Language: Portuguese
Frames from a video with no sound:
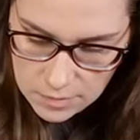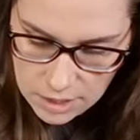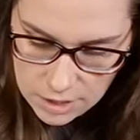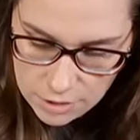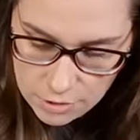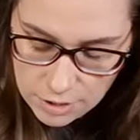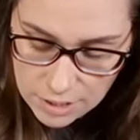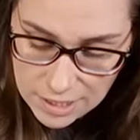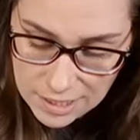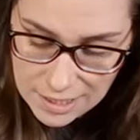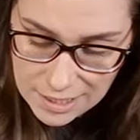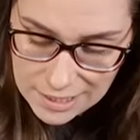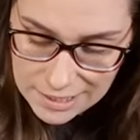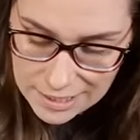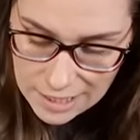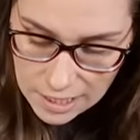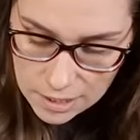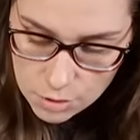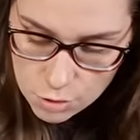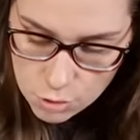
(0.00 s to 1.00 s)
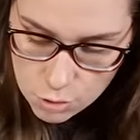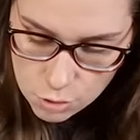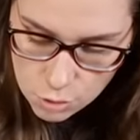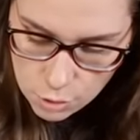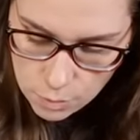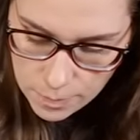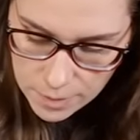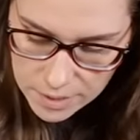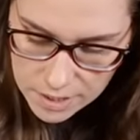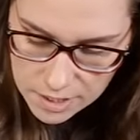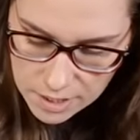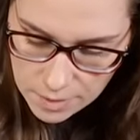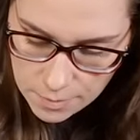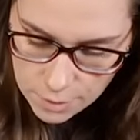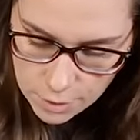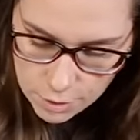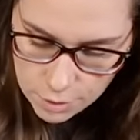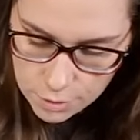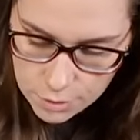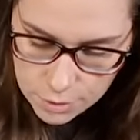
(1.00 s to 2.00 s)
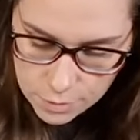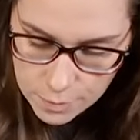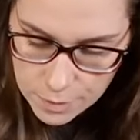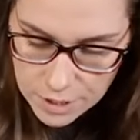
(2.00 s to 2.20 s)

isso aqui tem que estar tá super saboroso,